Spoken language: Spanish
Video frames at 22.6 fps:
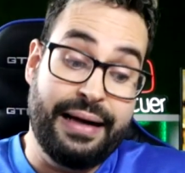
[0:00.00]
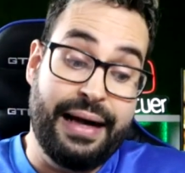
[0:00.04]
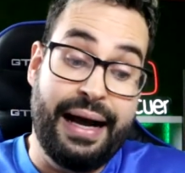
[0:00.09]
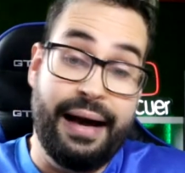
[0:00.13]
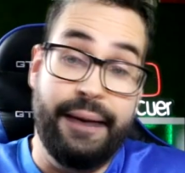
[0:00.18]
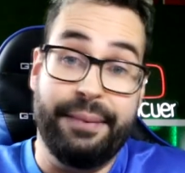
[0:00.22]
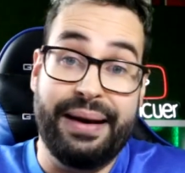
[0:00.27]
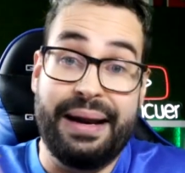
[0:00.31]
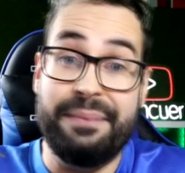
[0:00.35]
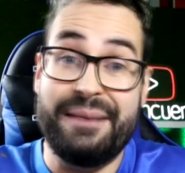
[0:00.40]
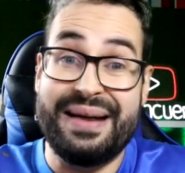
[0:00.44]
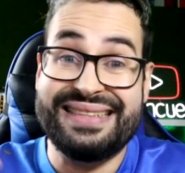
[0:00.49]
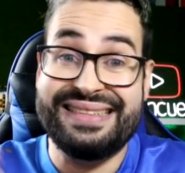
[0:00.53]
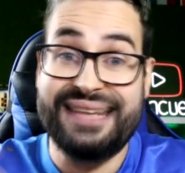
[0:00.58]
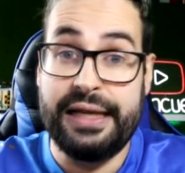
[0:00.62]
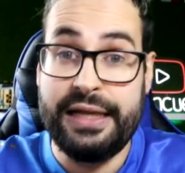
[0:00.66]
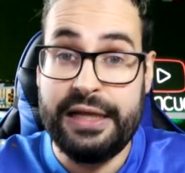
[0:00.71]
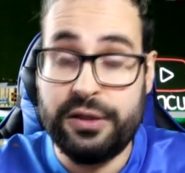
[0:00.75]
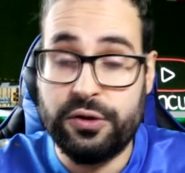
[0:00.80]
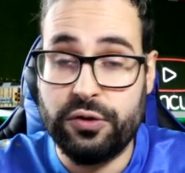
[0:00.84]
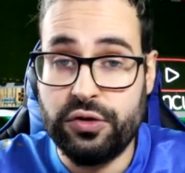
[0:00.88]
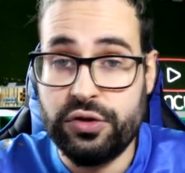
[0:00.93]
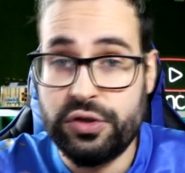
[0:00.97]
habrá más
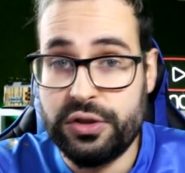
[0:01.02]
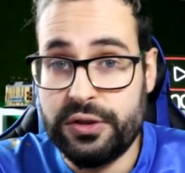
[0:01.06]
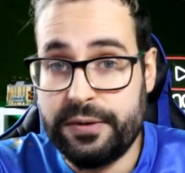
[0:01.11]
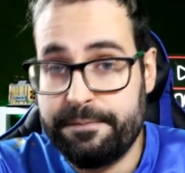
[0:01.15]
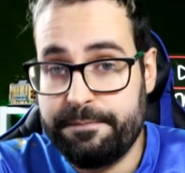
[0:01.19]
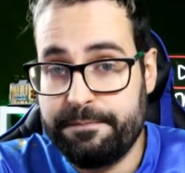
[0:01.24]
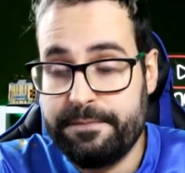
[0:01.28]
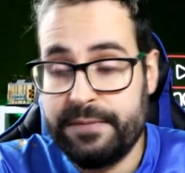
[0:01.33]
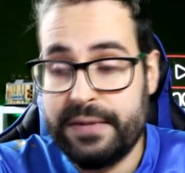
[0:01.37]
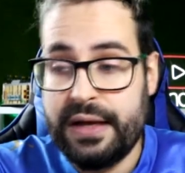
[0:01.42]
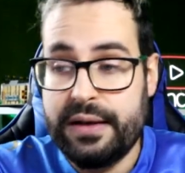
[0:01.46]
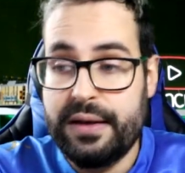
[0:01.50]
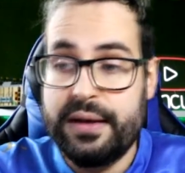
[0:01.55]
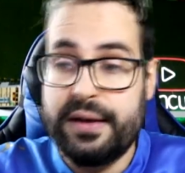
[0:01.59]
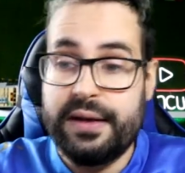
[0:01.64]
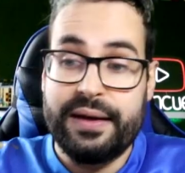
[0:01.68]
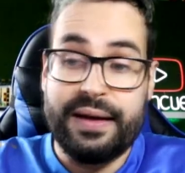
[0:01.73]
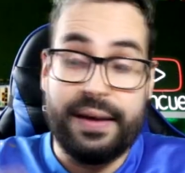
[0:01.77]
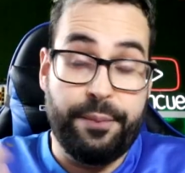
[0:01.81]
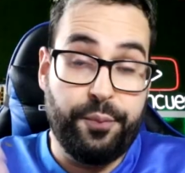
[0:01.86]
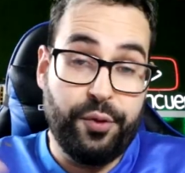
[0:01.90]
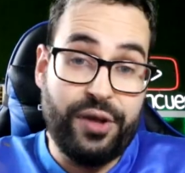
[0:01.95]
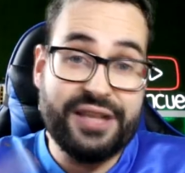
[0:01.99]
delitos
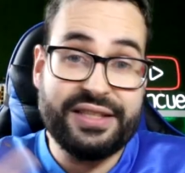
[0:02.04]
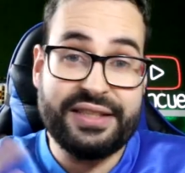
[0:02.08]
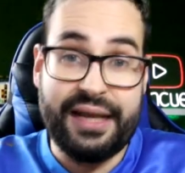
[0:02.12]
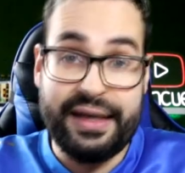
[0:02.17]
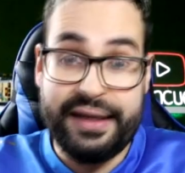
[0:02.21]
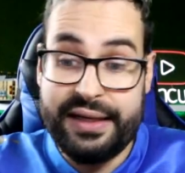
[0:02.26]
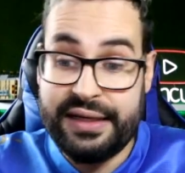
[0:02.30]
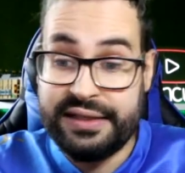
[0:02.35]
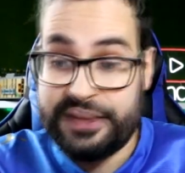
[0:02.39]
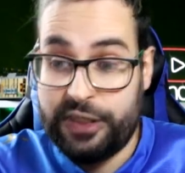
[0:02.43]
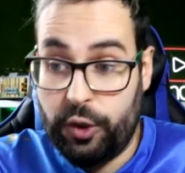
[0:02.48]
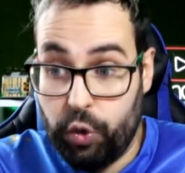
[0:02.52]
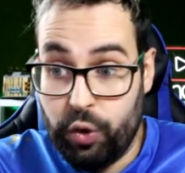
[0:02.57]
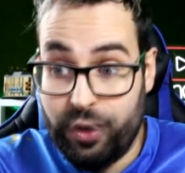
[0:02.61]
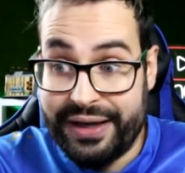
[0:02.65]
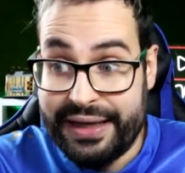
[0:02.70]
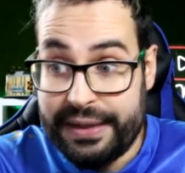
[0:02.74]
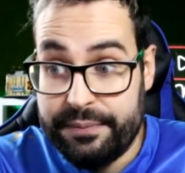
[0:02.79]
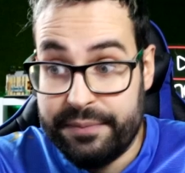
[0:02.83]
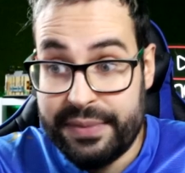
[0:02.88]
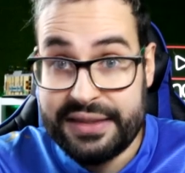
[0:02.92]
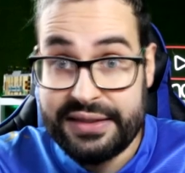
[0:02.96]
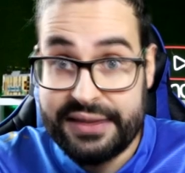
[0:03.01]
que puedan salir
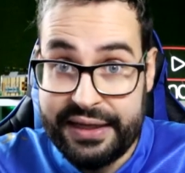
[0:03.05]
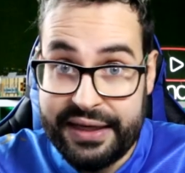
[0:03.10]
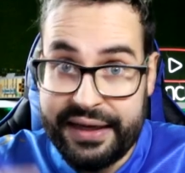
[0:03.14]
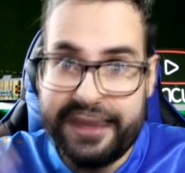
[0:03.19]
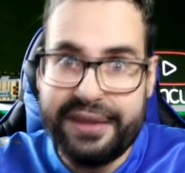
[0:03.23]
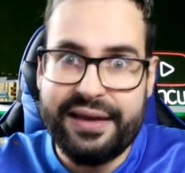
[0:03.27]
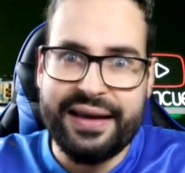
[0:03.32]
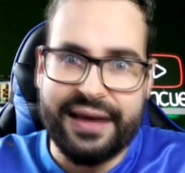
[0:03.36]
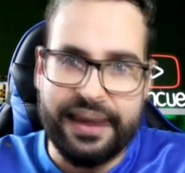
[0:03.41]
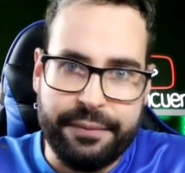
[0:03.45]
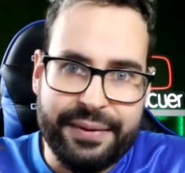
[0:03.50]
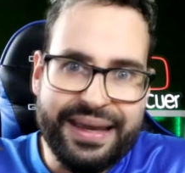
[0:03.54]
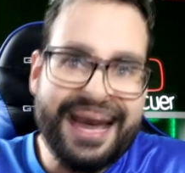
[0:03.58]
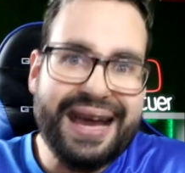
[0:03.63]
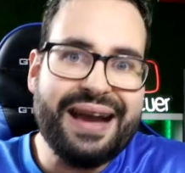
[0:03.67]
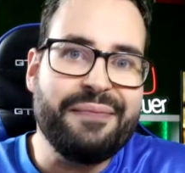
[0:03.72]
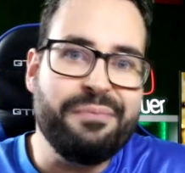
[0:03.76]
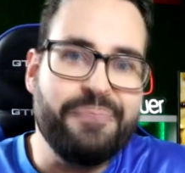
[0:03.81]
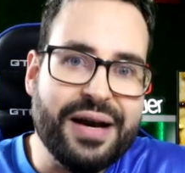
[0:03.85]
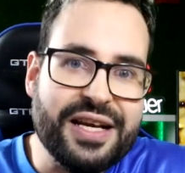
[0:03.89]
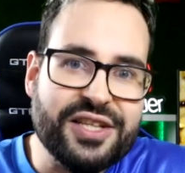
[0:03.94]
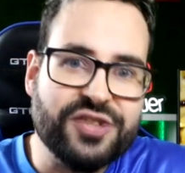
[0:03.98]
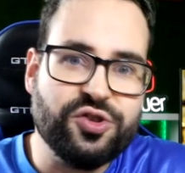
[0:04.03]
según investiguen, que
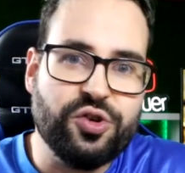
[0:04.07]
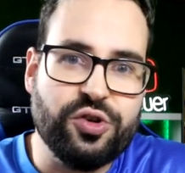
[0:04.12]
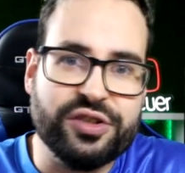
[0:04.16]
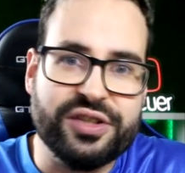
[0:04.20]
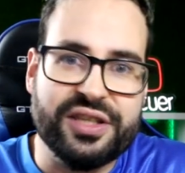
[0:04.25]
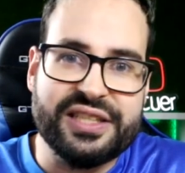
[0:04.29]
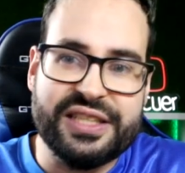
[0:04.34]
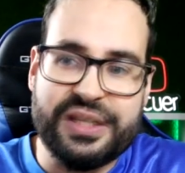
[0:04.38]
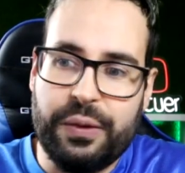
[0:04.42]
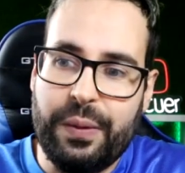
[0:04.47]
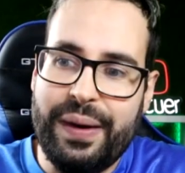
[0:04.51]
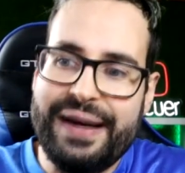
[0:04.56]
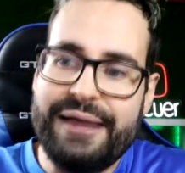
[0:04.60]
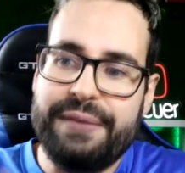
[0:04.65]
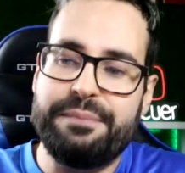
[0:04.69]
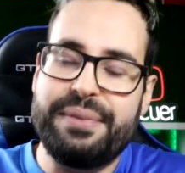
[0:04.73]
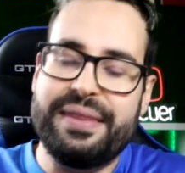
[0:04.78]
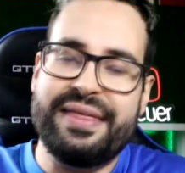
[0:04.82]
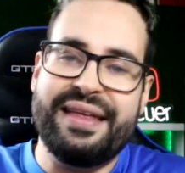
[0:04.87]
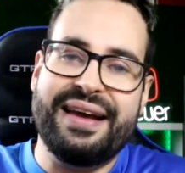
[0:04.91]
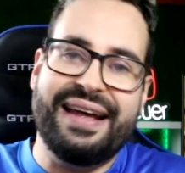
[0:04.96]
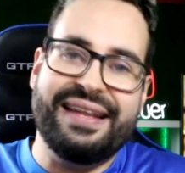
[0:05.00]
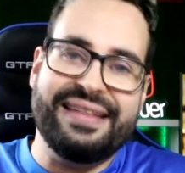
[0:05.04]
vean más cosas. Igual
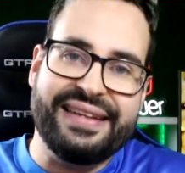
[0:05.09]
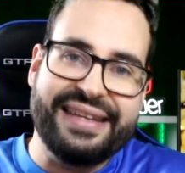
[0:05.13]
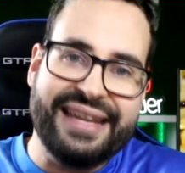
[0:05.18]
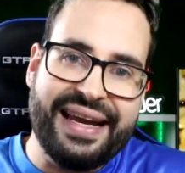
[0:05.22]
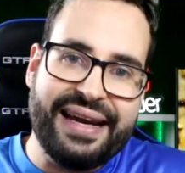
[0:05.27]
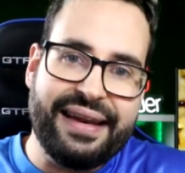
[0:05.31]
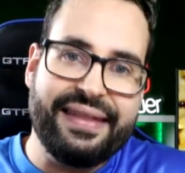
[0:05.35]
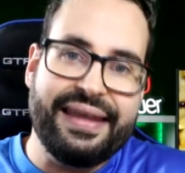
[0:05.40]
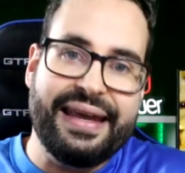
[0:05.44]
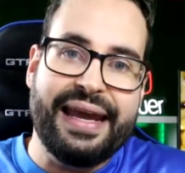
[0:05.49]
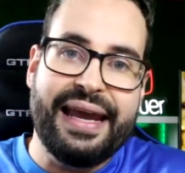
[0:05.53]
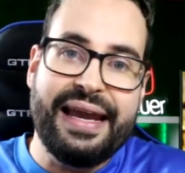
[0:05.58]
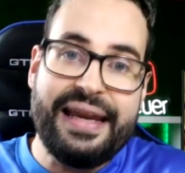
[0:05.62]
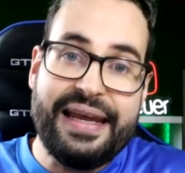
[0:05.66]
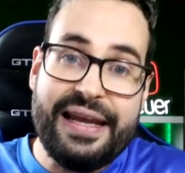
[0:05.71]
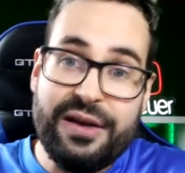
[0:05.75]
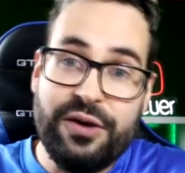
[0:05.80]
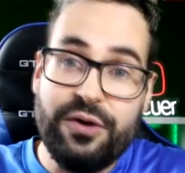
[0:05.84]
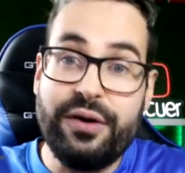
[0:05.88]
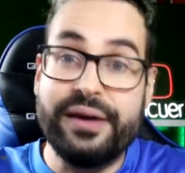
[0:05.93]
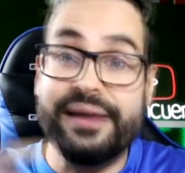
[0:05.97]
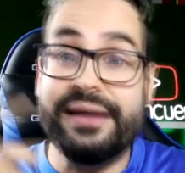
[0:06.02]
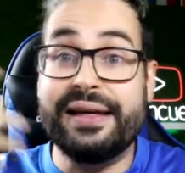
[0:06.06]
empiezan a tirar de el
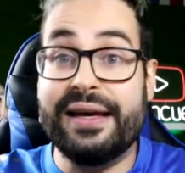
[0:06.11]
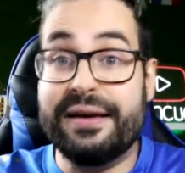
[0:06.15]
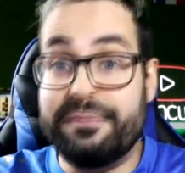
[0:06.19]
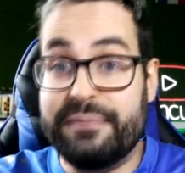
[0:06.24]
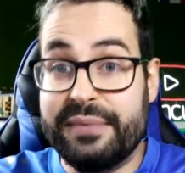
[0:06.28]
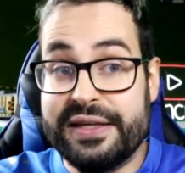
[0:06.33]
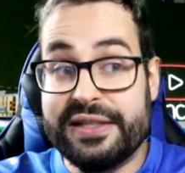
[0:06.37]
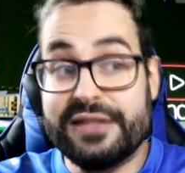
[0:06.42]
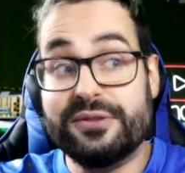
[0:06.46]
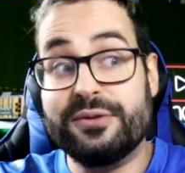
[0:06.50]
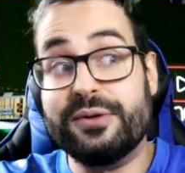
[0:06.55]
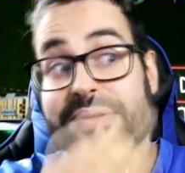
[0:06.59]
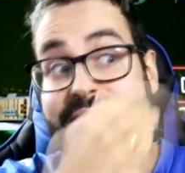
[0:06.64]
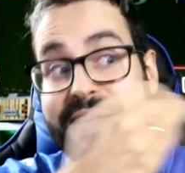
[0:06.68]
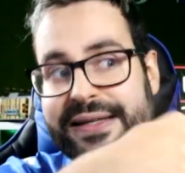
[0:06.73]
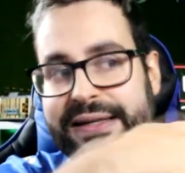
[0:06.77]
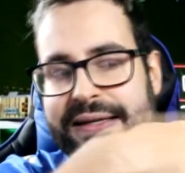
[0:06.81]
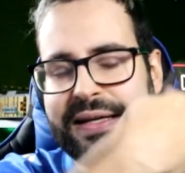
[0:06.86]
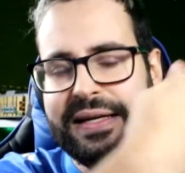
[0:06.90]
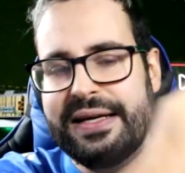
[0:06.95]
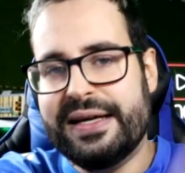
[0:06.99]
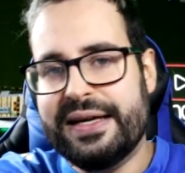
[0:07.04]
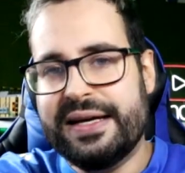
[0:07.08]
hilo y han visto
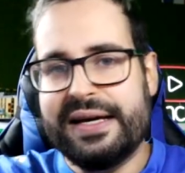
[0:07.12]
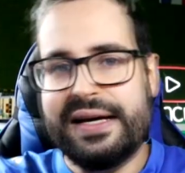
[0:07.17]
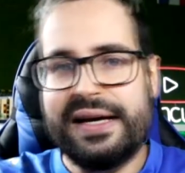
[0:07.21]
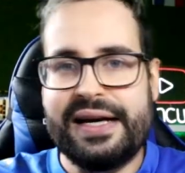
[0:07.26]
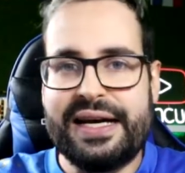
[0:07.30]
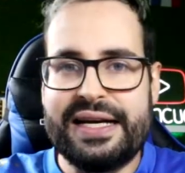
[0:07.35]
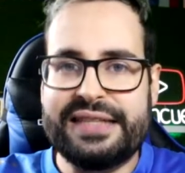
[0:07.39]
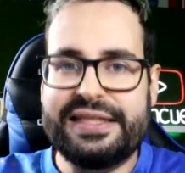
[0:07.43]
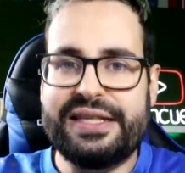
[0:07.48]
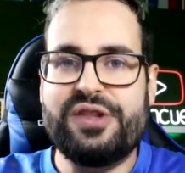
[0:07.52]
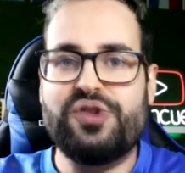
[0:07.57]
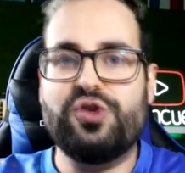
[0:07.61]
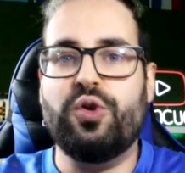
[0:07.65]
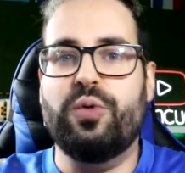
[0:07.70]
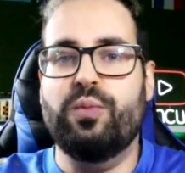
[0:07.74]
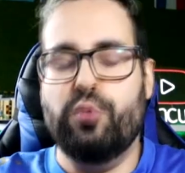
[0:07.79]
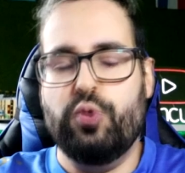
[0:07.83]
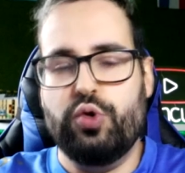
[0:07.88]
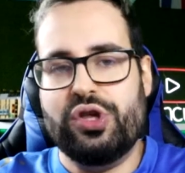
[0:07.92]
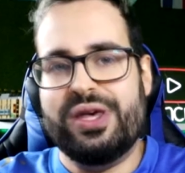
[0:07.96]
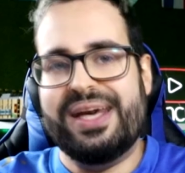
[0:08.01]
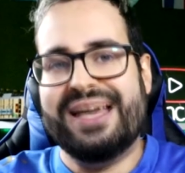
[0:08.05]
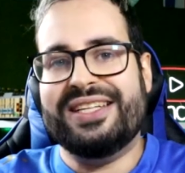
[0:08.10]
que has hecho
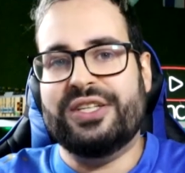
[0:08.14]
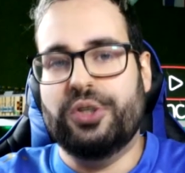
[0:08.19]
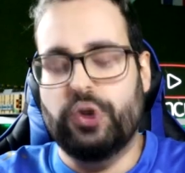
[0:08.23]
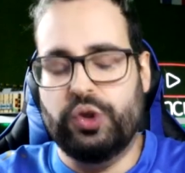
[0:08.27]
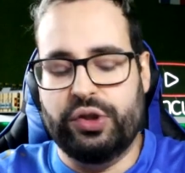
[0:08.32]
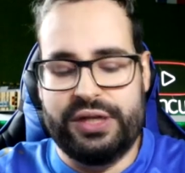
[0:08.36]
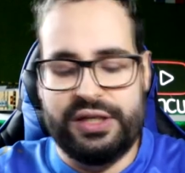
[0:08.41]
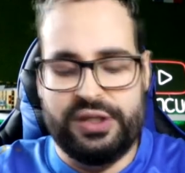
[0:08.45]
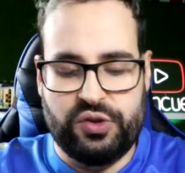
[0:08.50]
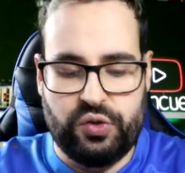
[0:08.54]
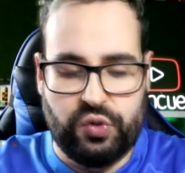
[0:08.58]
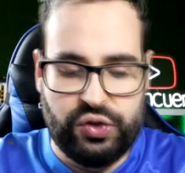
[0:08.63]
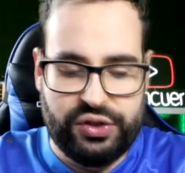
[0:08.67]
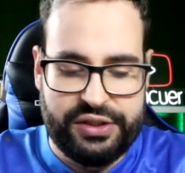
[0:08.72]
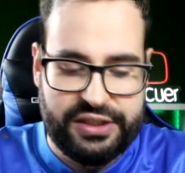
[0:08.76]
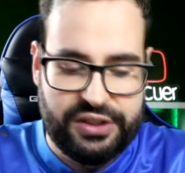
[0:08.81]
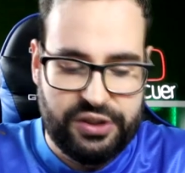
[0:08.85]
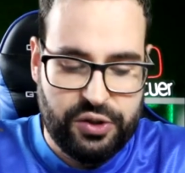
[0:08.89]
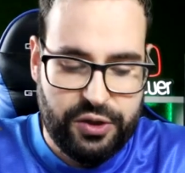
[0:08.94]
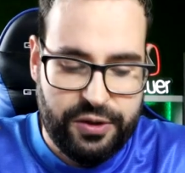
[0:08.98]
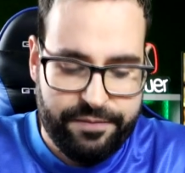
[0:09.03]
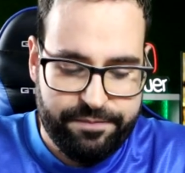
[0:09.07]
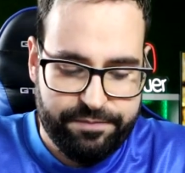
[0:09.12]
muchas otras
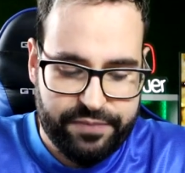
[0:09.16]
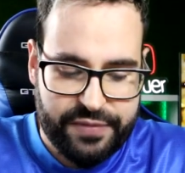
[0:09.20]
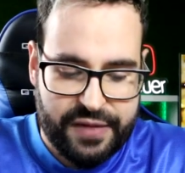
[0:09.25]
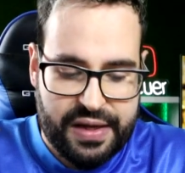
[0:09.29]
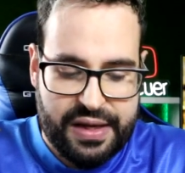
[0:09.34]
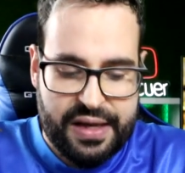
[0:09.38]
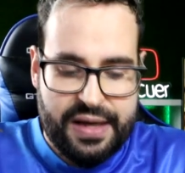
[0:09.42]
cosas, ¿no?